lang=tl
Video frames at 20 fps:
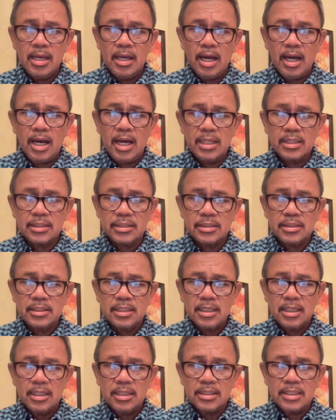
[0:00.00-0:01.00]
At
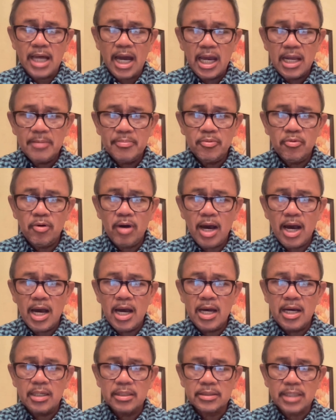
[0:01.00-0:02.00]
dahil po
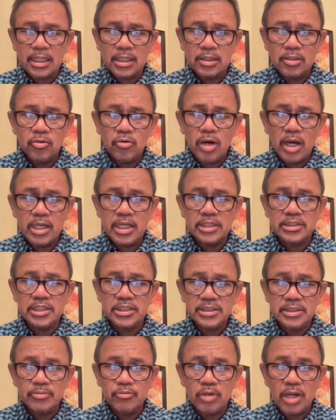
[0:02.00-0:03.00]
ang tatlo ay
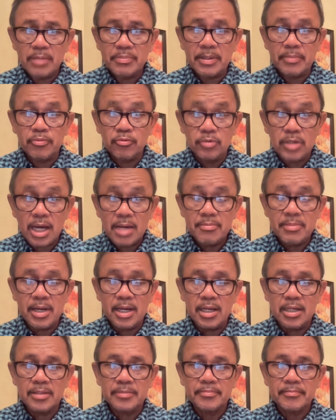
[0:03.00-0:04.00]
nagsisimula pa po lamang,